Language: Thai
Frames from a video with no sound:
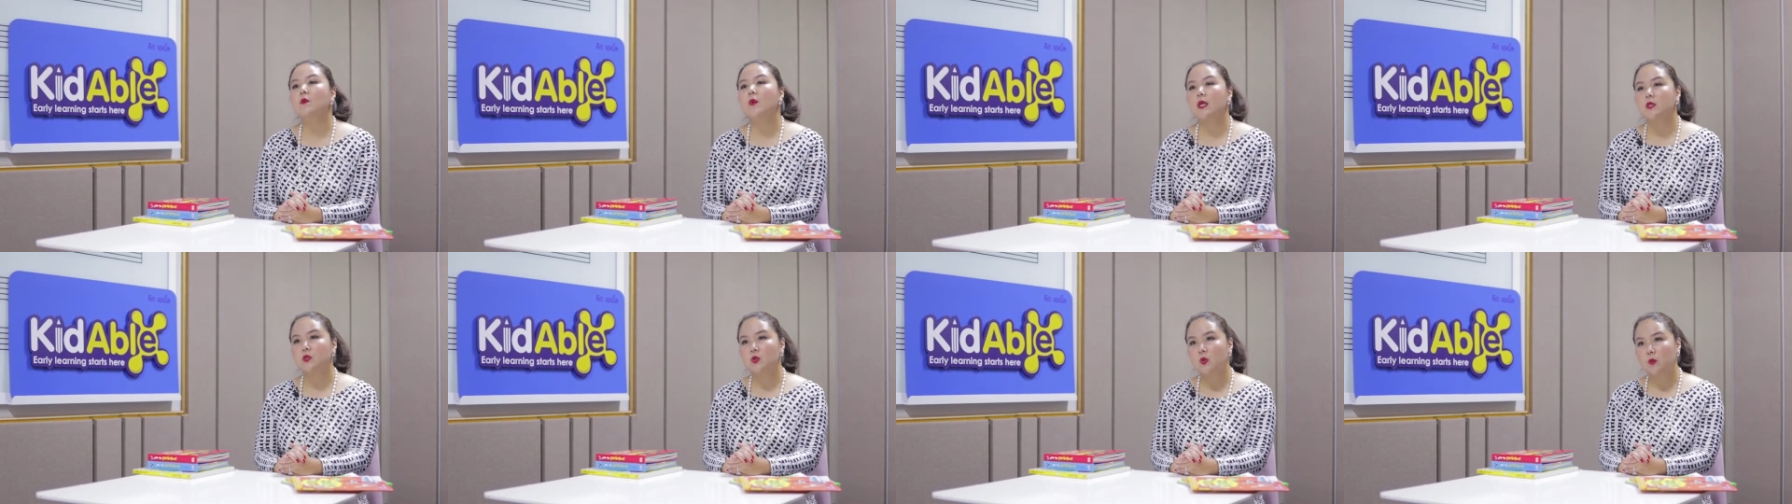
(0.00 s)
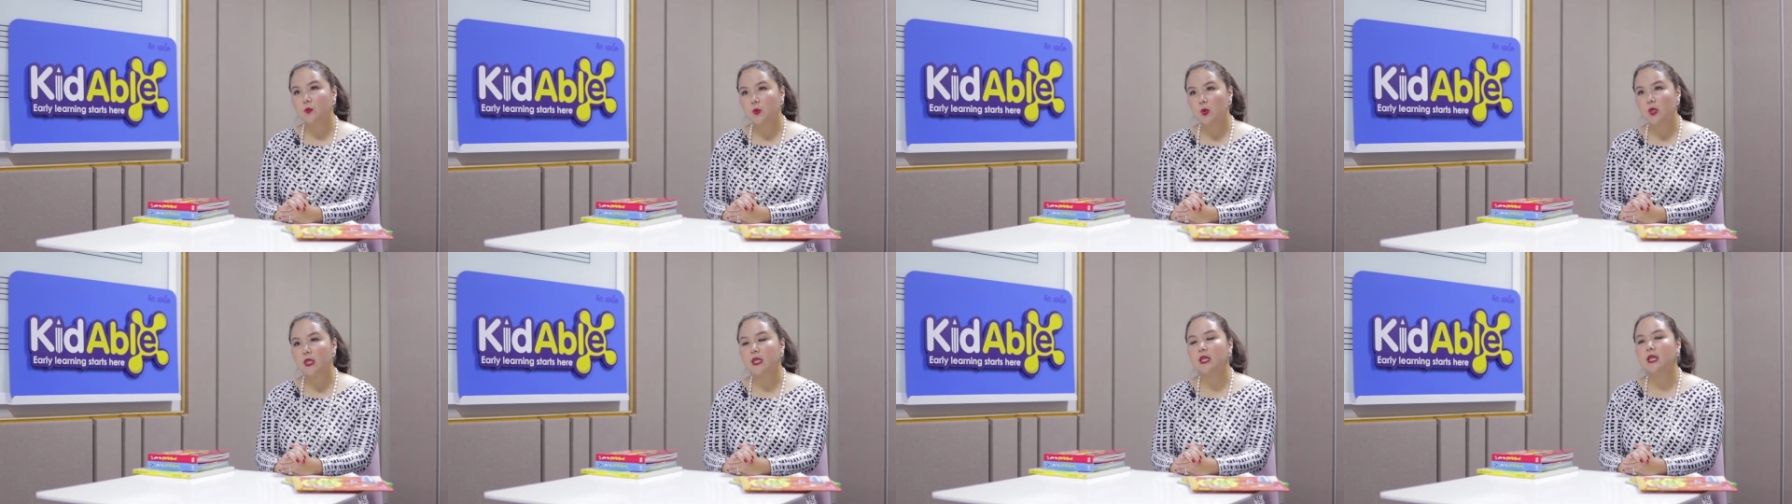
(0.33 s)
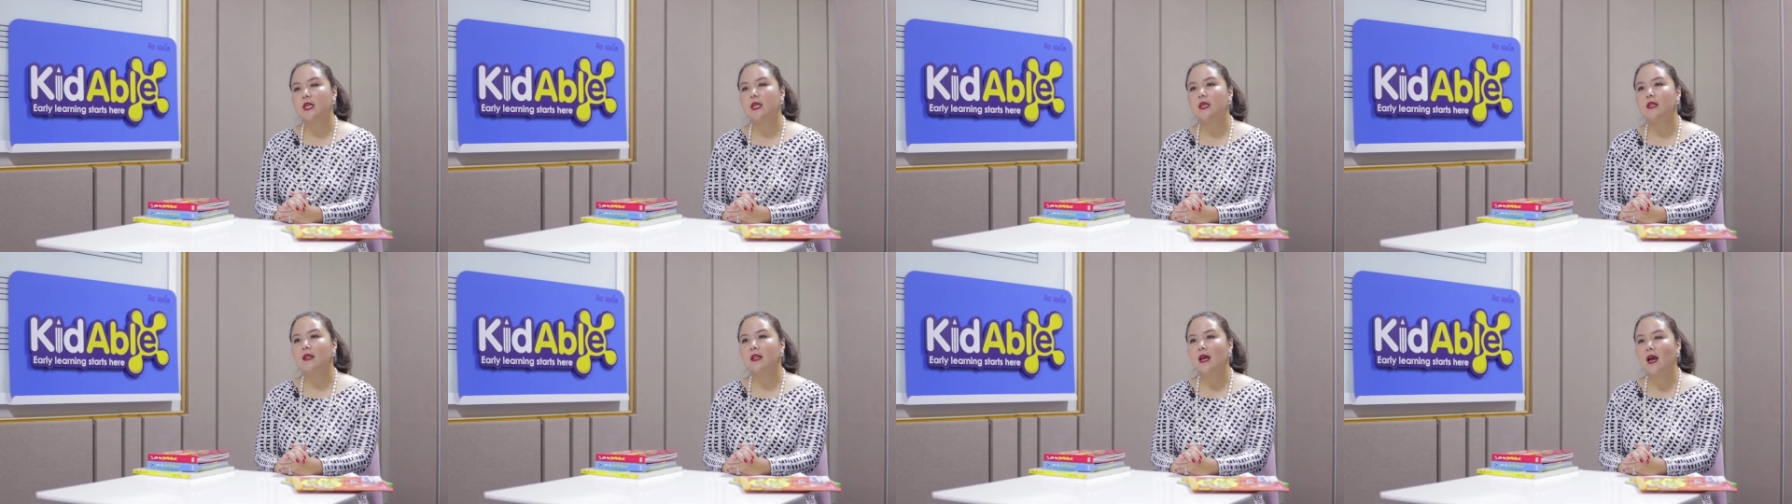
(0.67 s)
จังหวัดชลบุ
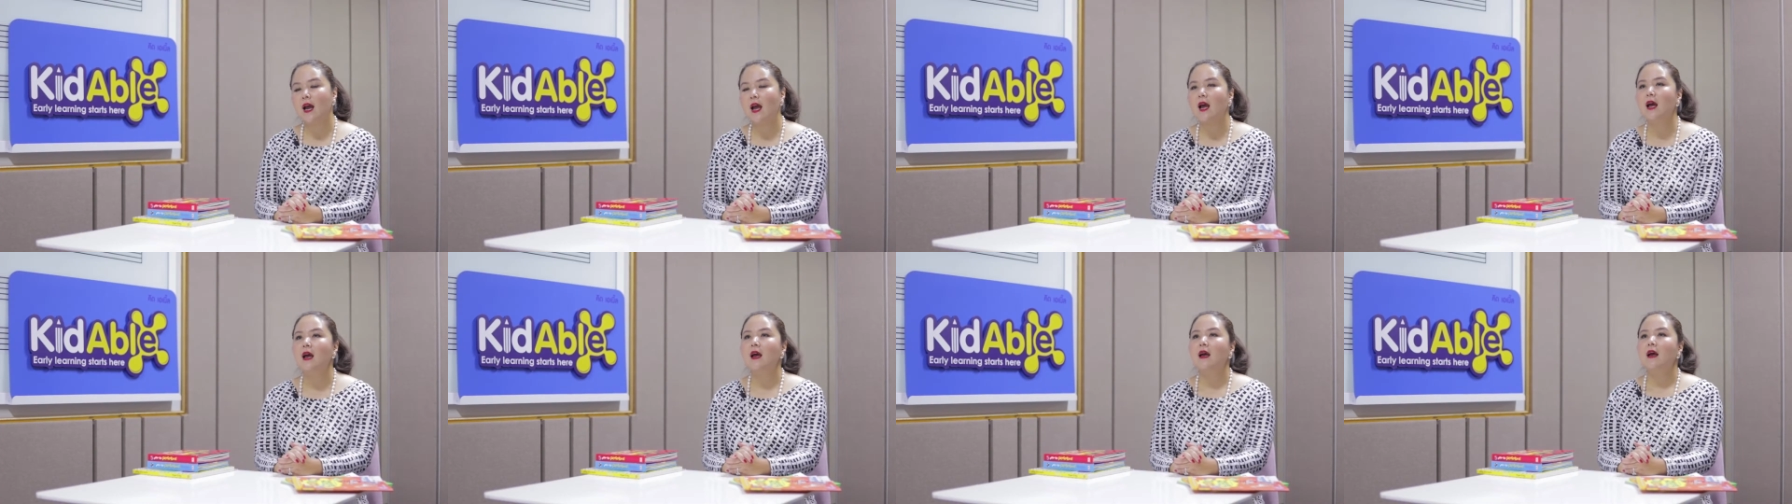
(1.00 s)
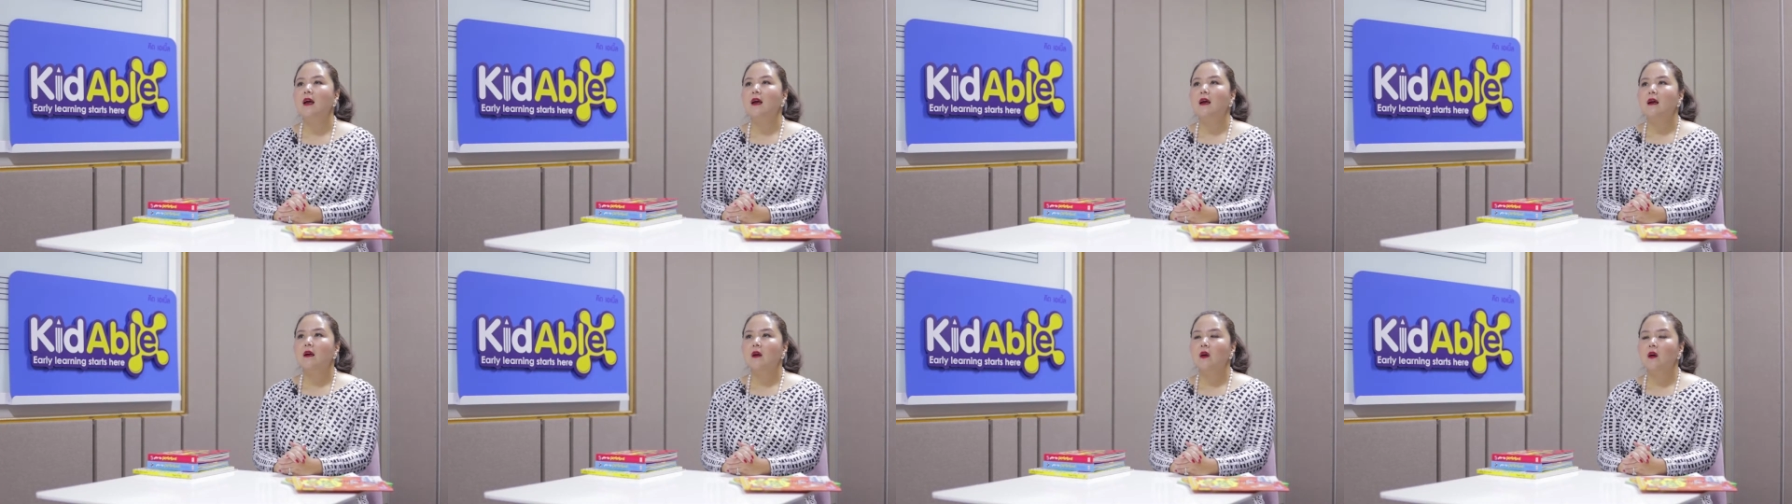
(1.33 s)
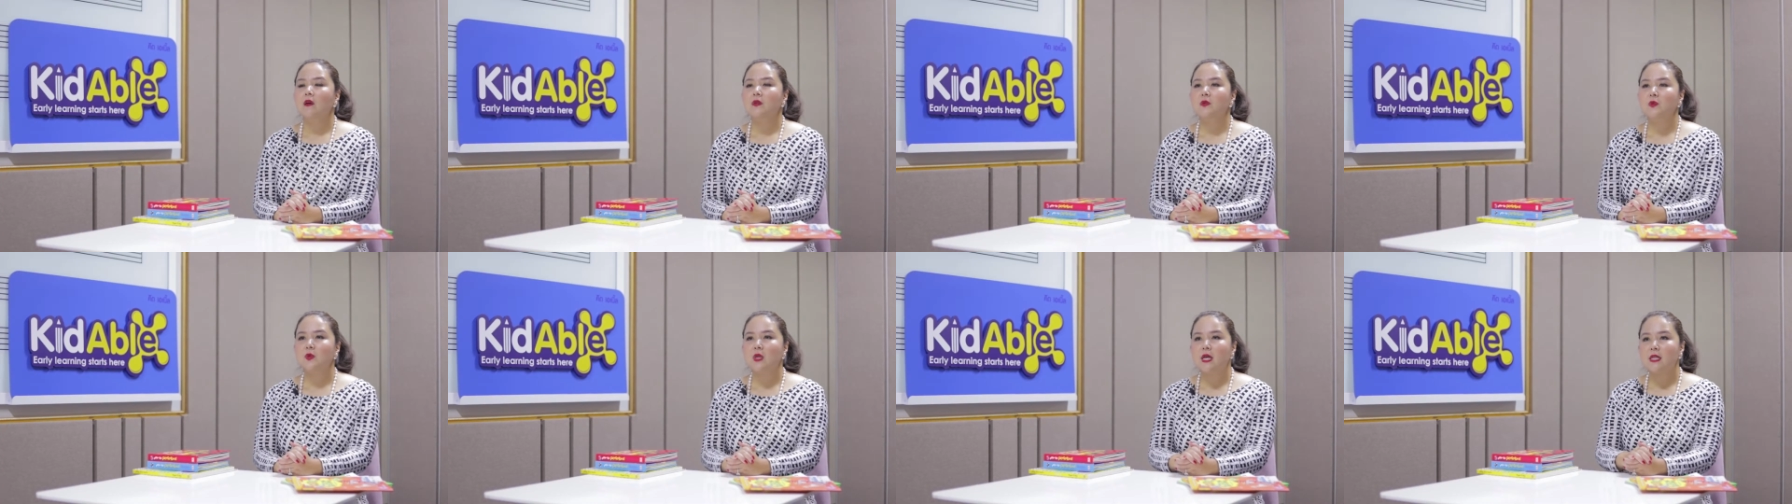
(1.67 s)
รีนะคะ
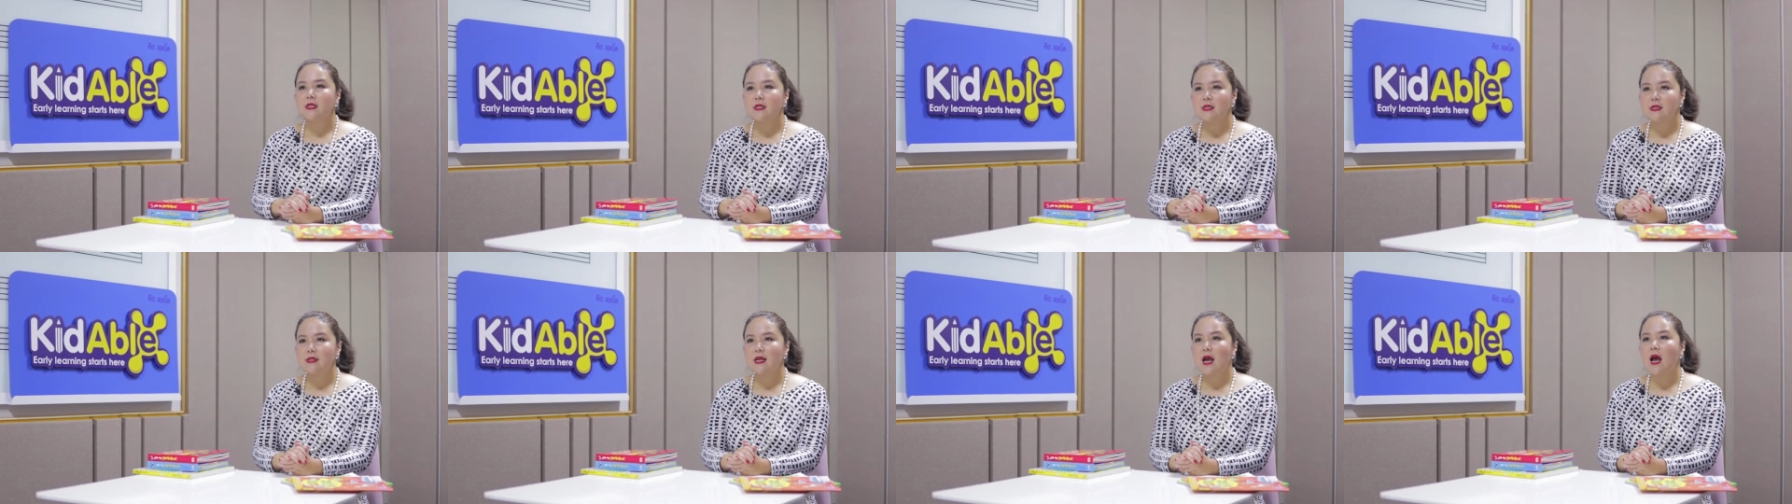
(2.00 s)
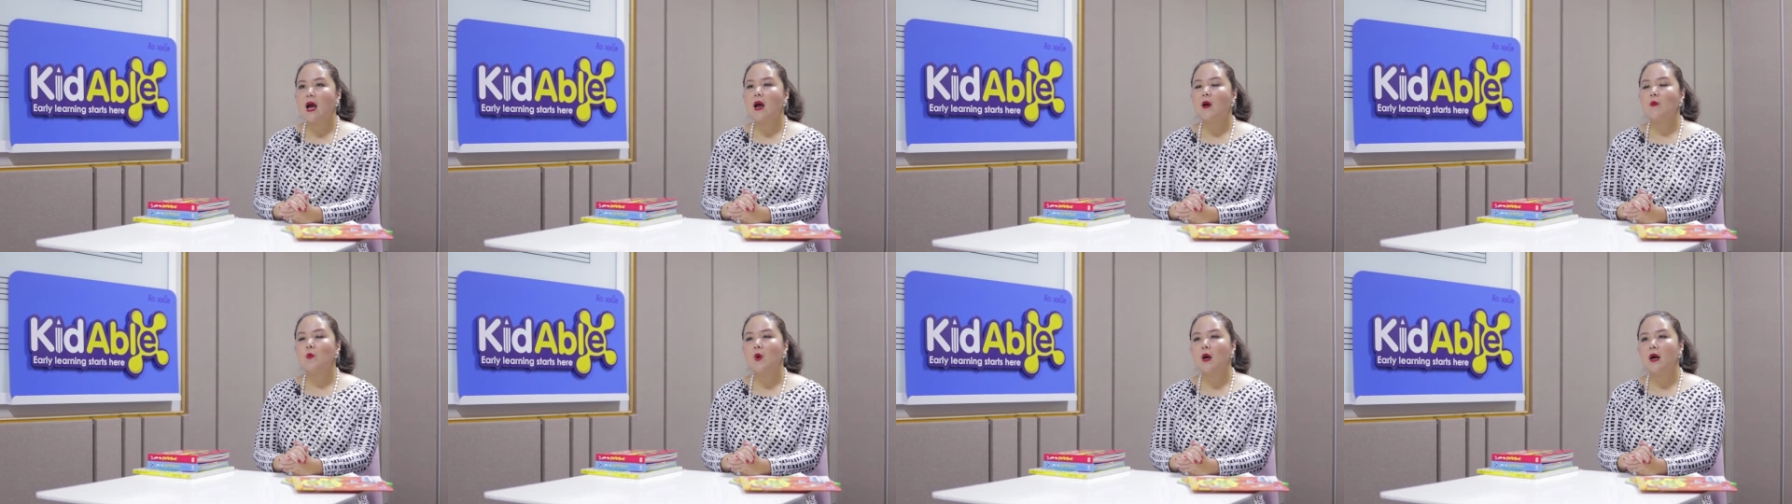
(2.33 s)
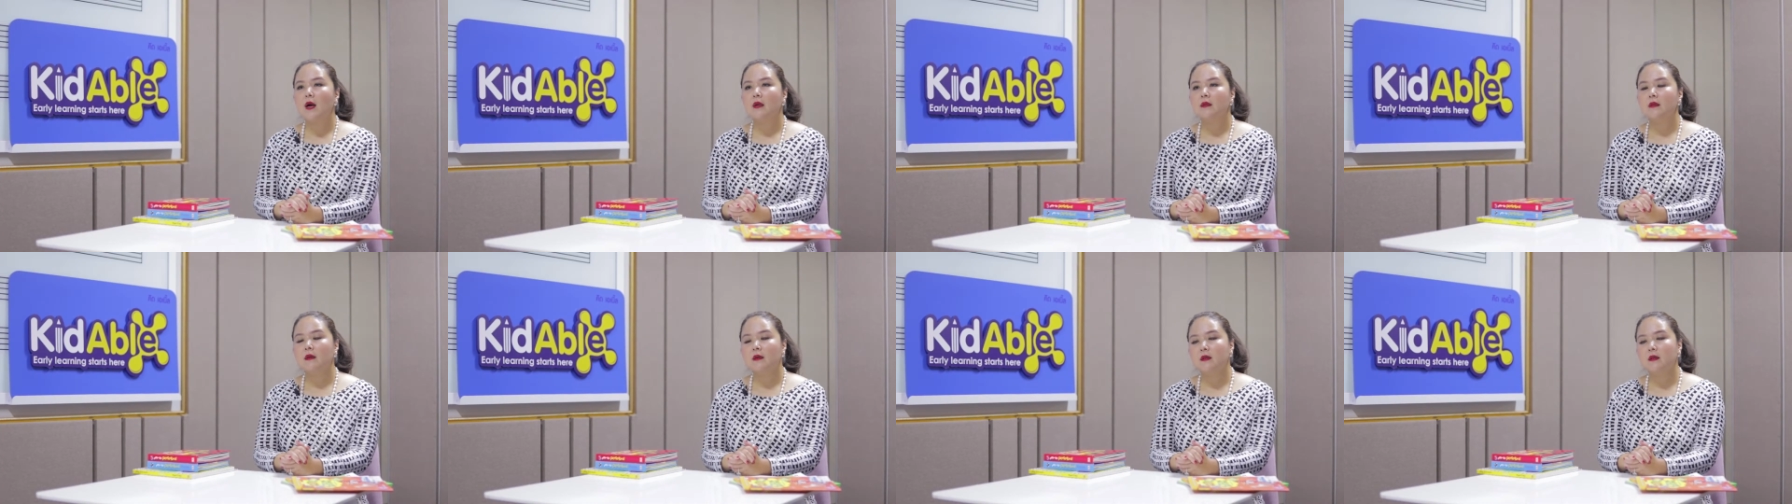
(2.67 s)
ก็ทุกท่านจะทราบว่า